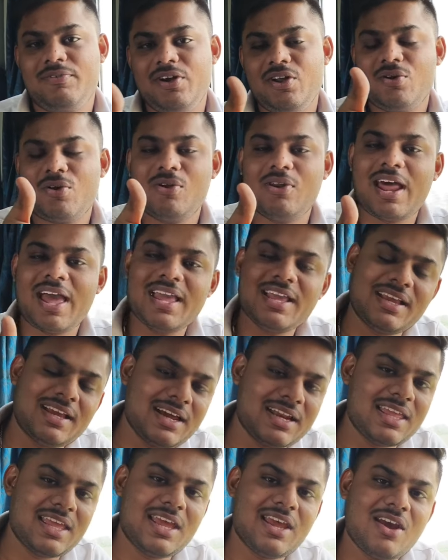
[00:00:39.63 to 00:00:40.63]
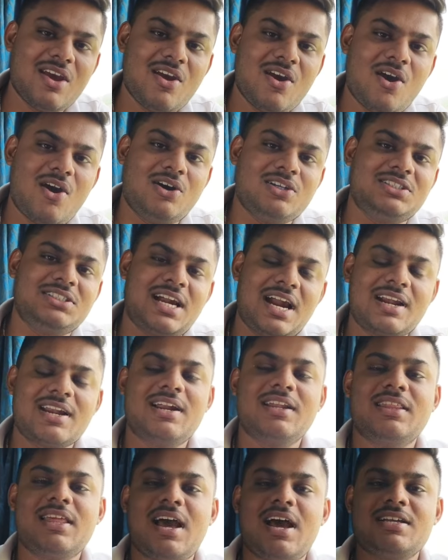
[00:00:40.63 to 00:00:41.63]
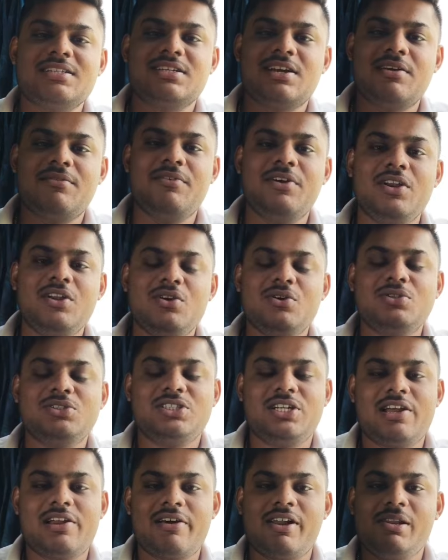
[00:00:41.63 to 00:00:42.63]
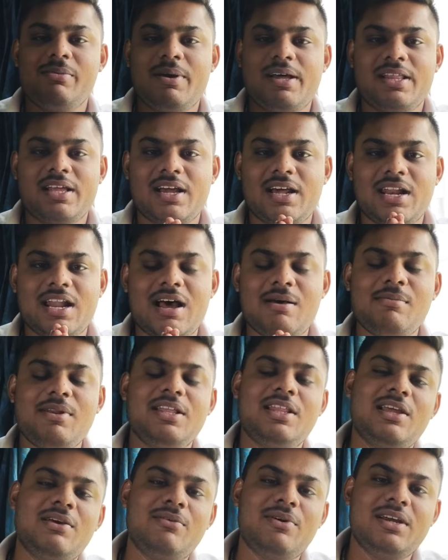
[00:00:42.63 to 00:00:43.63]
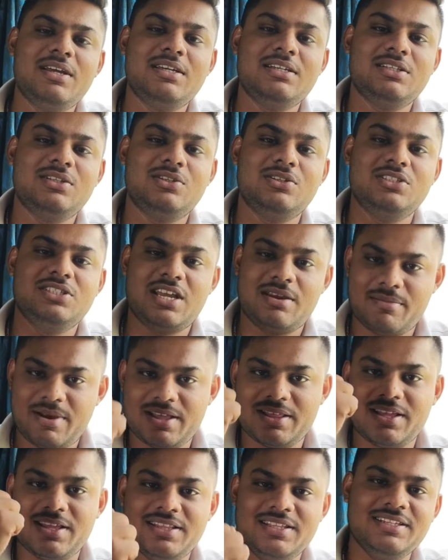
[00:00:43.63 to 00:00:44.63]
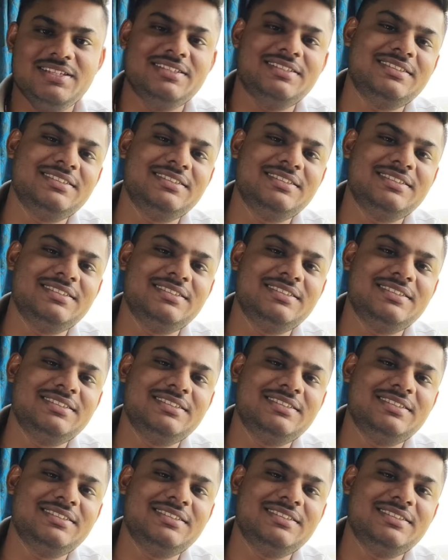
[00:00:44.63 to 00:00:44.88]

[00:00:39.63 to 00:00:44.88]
वीडियो को लाइक करिए और स्टार्ट करते आज का वीडियो वाली माता का नाम लेते हुए जय माता